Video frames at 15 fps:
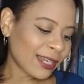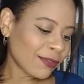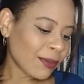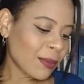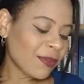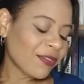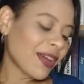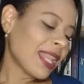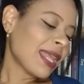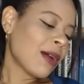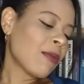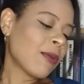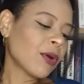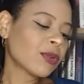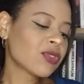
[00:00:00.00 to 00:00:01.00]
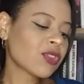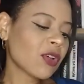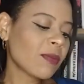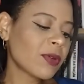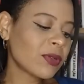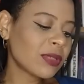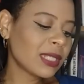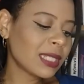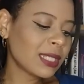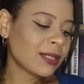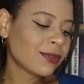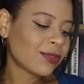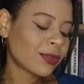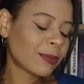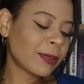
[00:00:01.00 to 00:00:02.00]
vamos falar um pouco sobre o
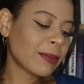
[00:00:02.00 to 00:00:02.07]
livro.